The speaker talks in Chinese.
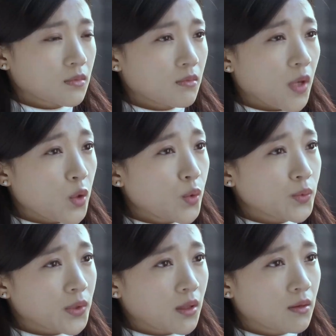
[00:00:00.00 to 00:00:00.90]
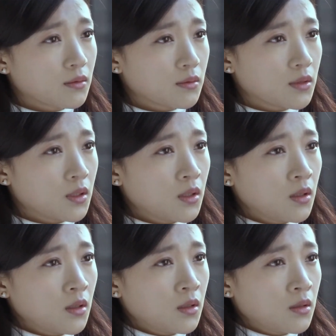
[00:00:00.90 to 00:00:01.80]
没用的，
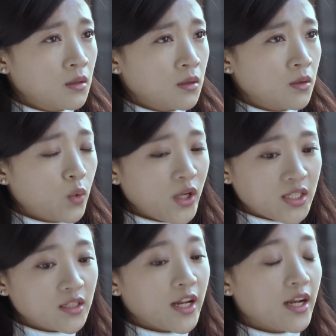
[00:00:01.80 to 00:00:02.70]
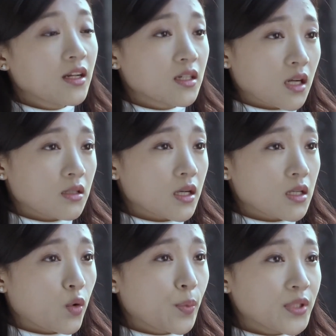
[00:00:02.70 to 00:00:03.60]
我已经连累了张先
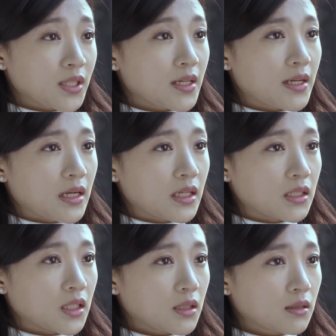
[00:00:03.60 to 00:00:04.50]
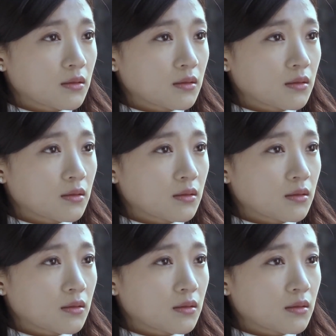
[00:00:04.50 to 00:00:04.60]
生，我不想再连累你了。